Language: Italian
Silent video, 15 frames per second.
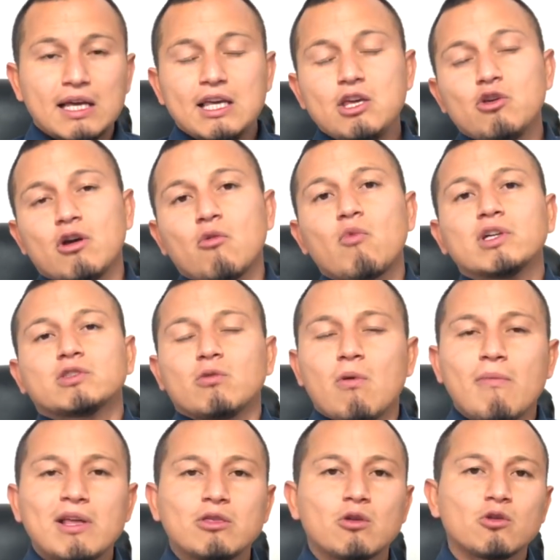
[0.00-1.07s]
Io in questo
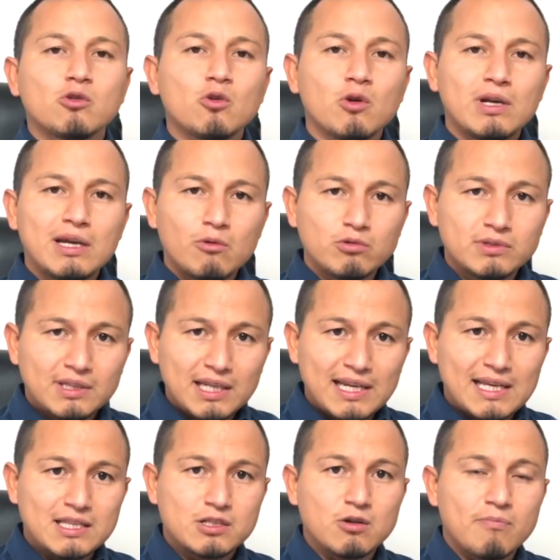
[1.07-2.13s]
momento non le
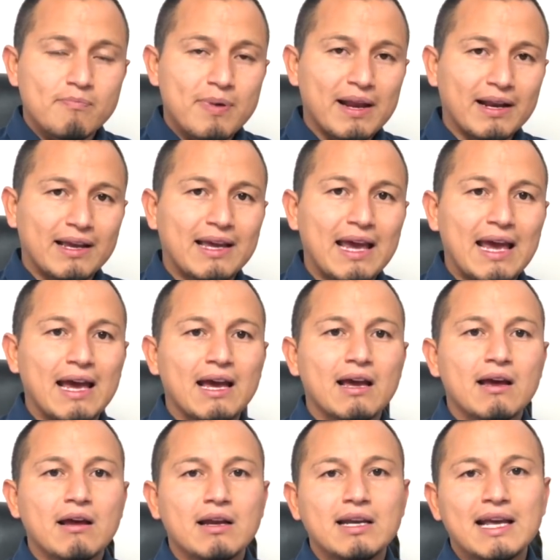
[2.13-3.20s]
utilizzo
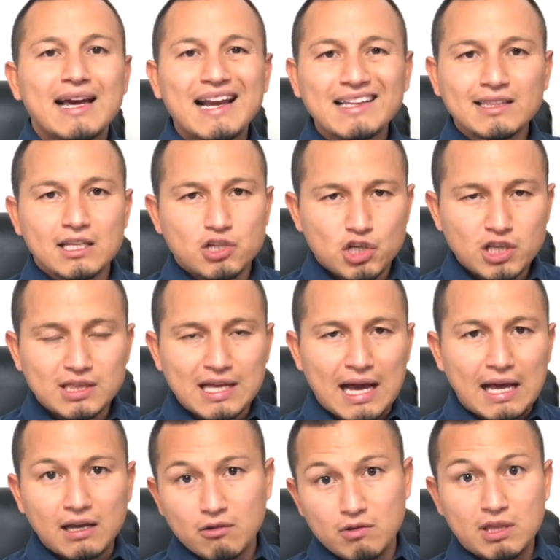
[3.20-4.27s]
perché le grandi
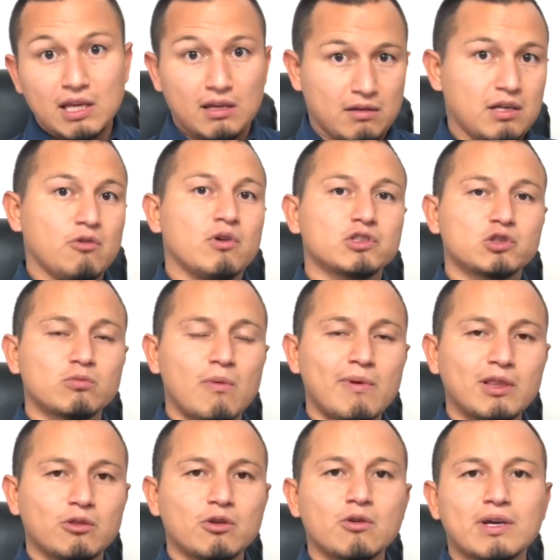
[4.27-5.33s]
città, quindi in questo
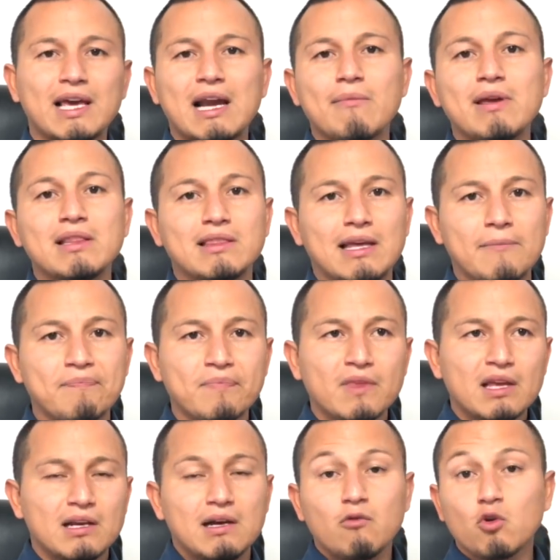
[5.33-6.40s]
momento io chiaramente
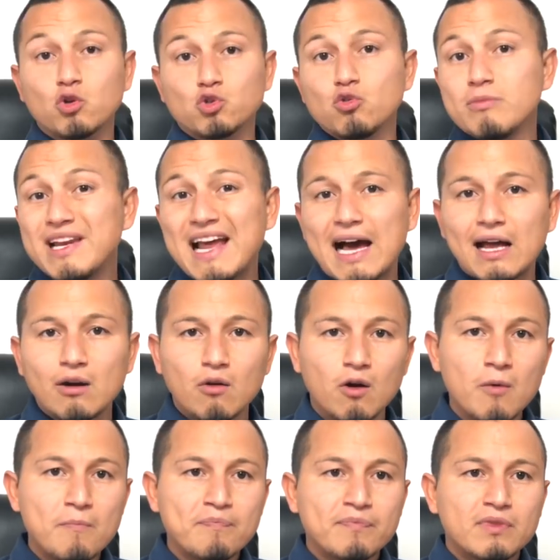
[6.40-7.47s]
lavoro su
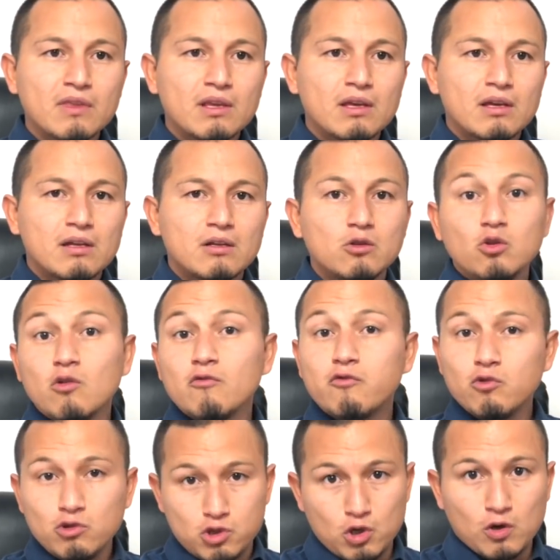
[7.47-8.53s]
Milano, non
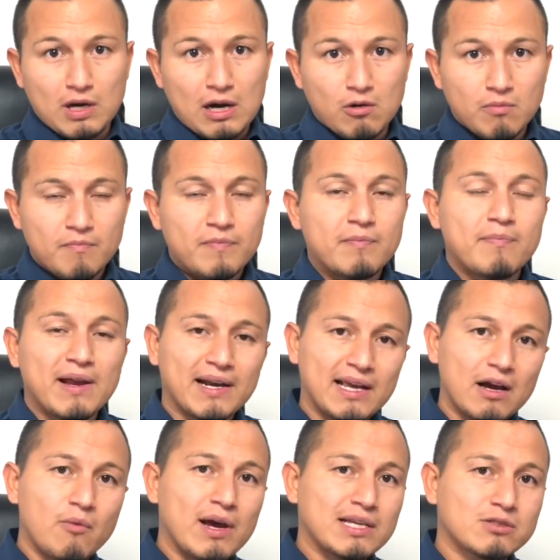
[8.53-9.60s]
funzionano.
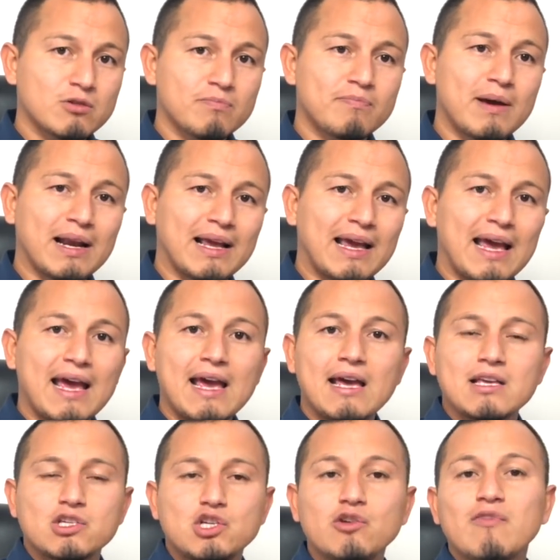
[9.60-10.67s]
Perché questo?
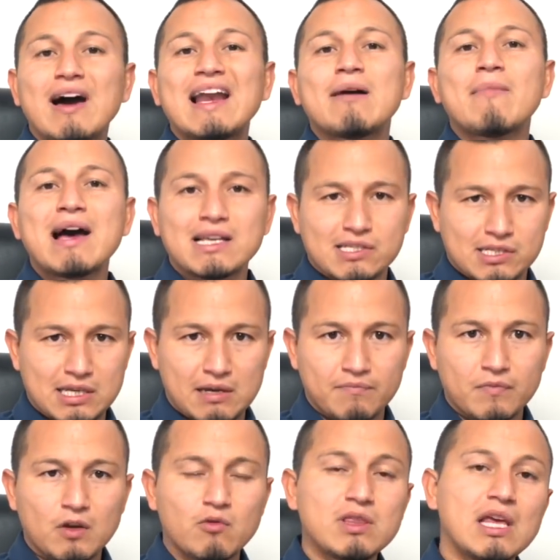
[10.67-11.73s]
Perché ci va la
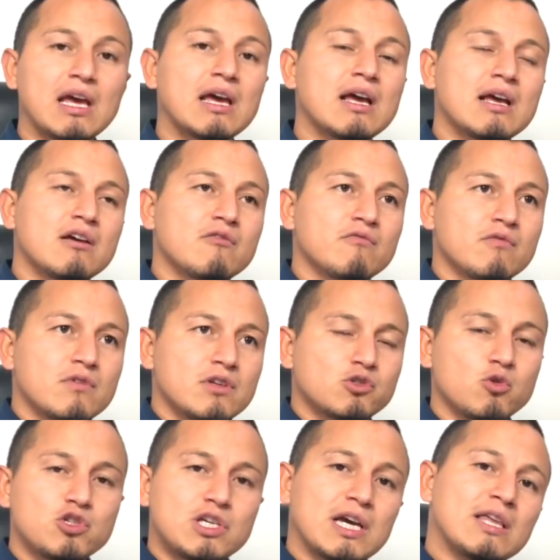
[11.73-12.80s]
massa. Quindi
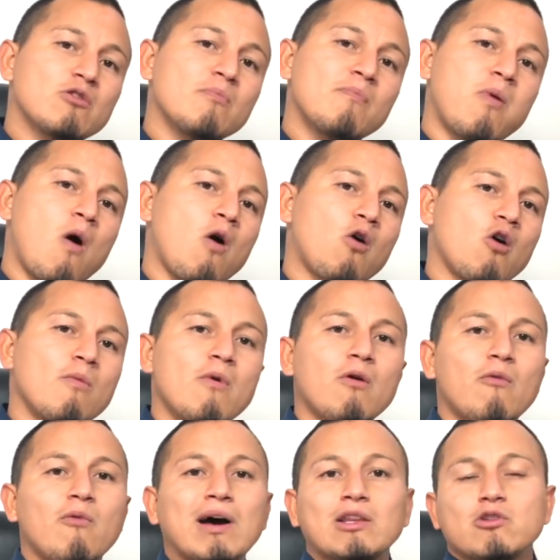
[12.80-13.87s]
succede un po'
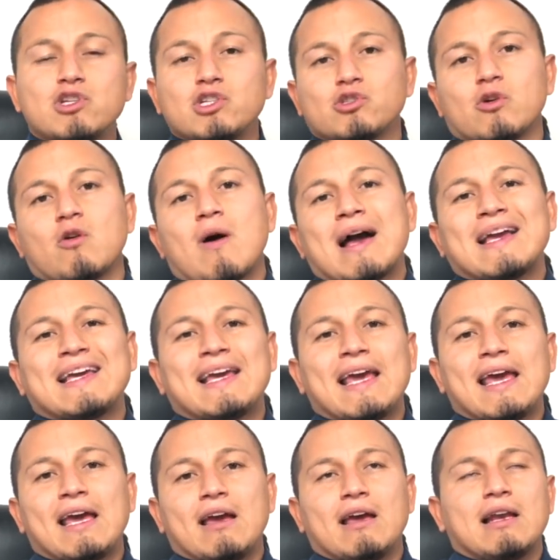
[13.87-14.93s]
come quando ci sono
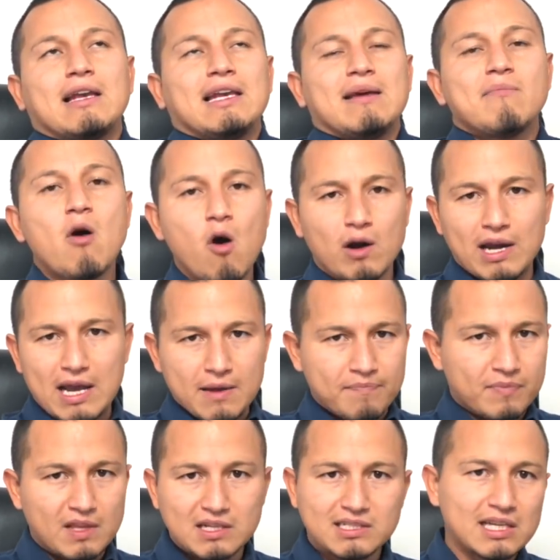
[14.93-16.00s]
anche le
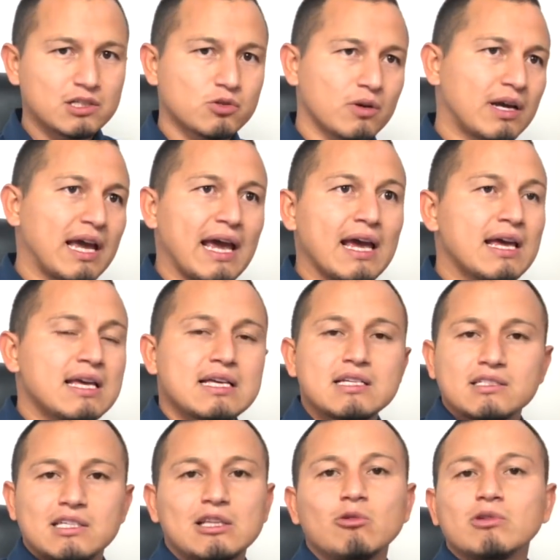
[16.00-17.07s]
bolle, nel senso
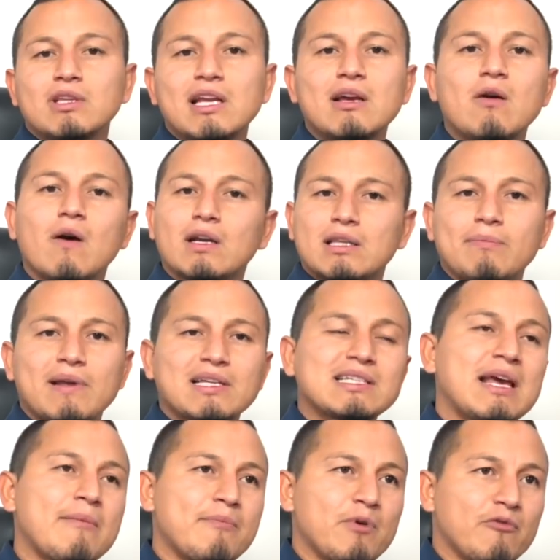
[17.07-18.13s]
che se tu ti ricordi per
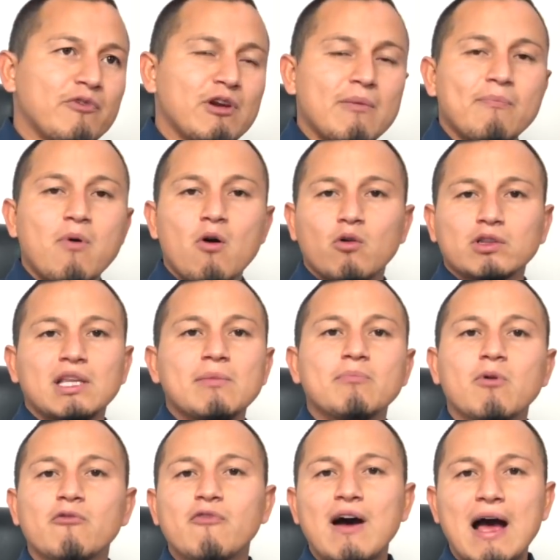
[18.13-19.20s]
esempio fino a poco
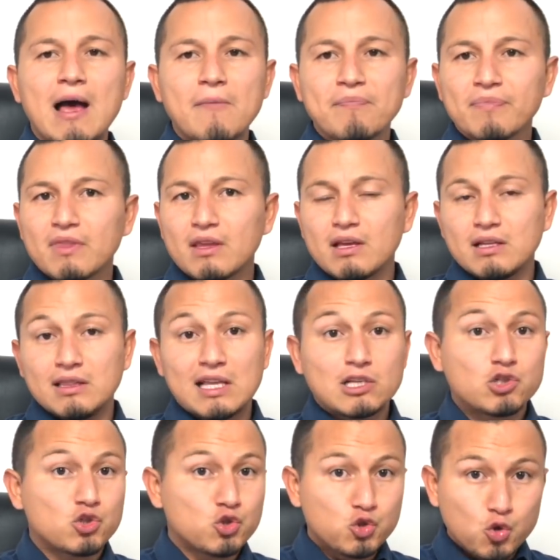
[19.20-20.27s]
tempo fa
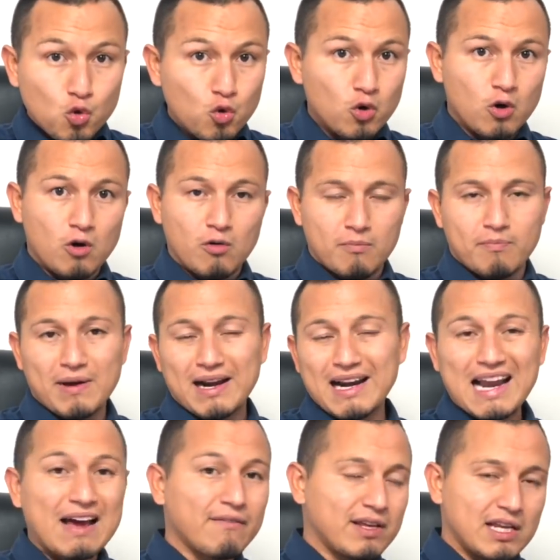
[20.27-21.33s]
nessuno
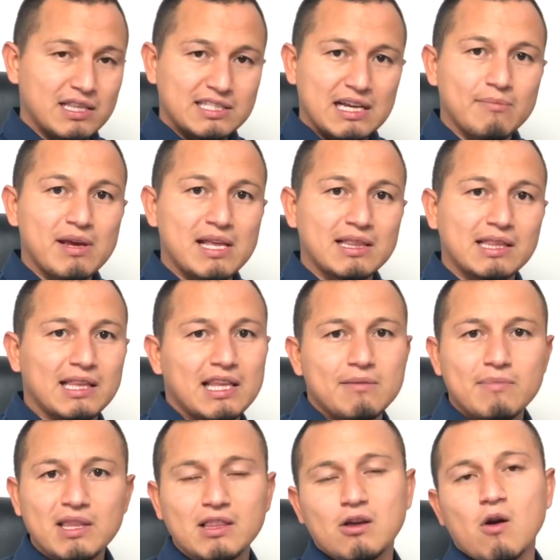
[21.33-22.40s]
parlava inizialmente dei
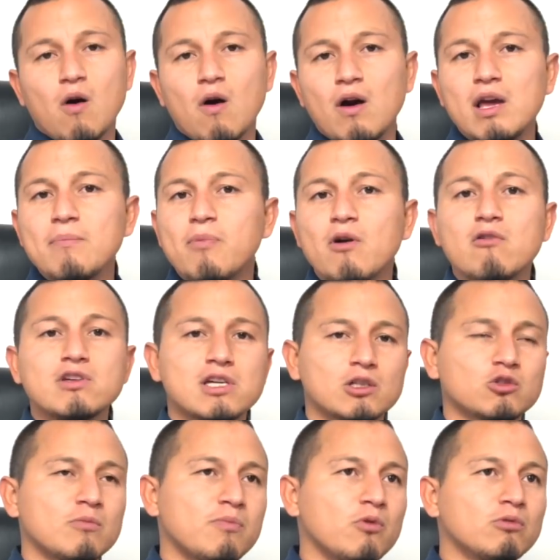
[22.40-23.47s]
bitcoin, poi a un
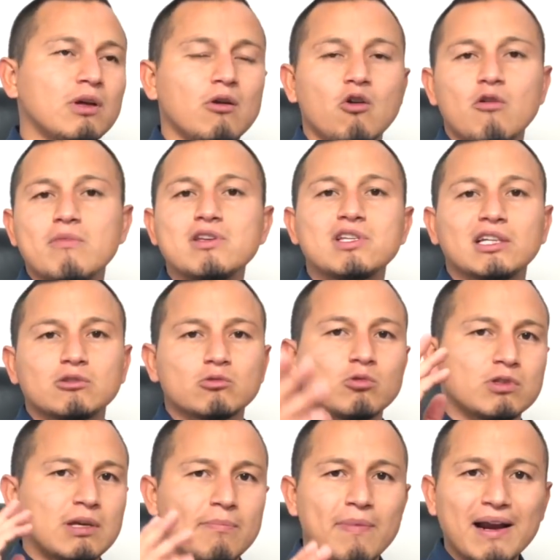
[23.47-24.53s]
certo punto hanno cominciato
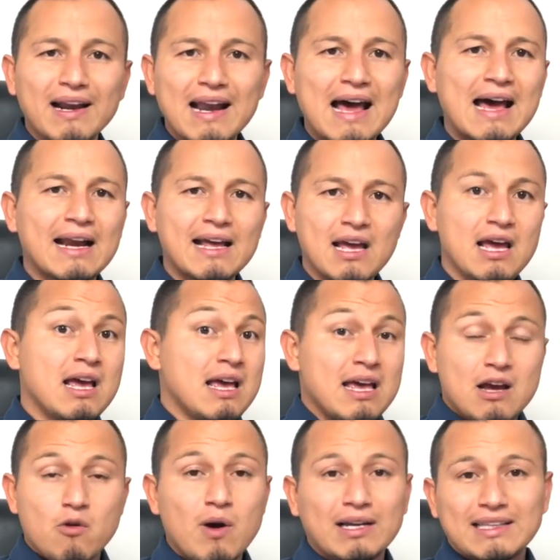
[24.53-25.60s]
tutti a
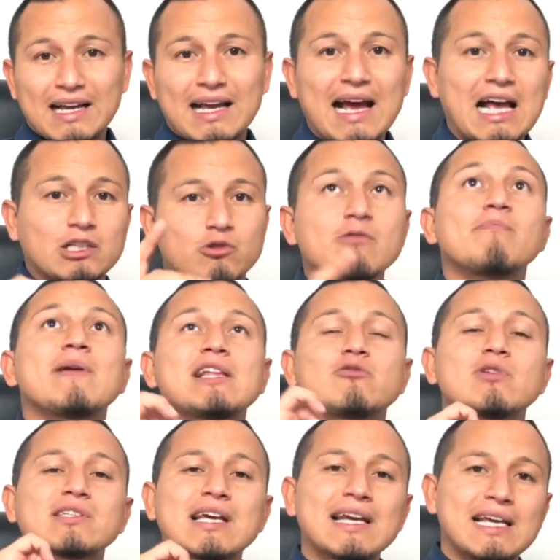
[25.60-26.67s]
parlare, guarda caso il
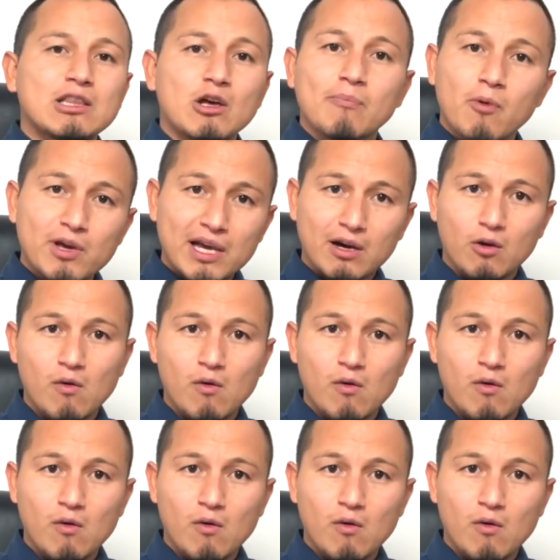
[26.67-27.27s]
prezzo è salito e poi è